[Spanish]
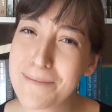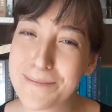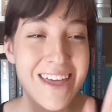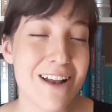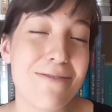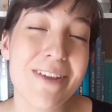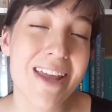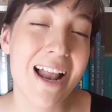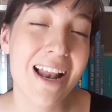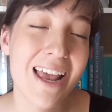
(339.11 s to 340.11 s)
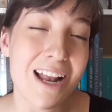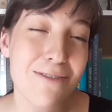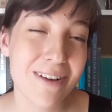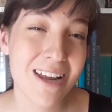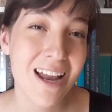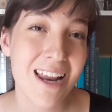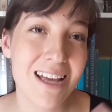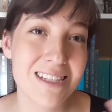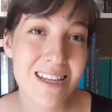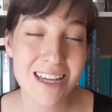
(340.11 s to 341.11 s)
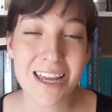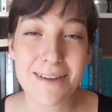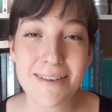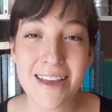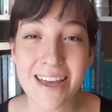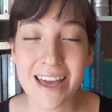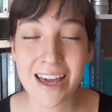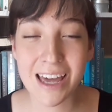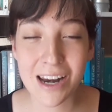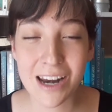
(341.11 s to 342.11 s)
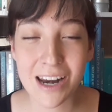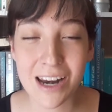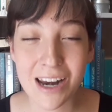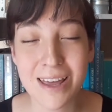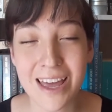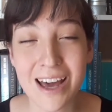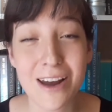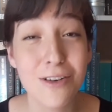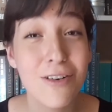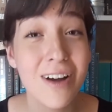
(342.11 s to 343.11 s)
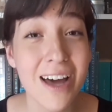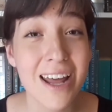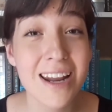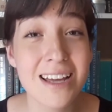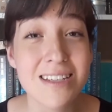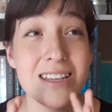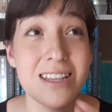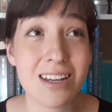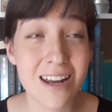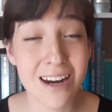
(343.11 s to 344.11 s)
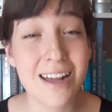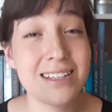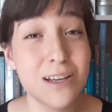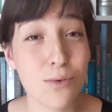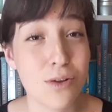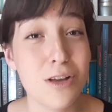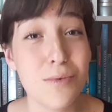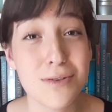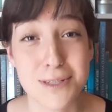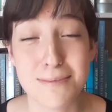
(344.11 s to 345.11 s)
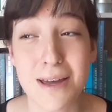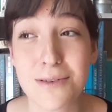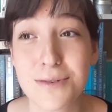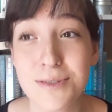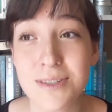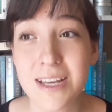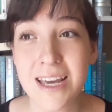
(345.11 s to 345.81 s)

Y el final, el final es increíble, que creo que los va a dejar con ganas de tener el segundo libro en sus manos.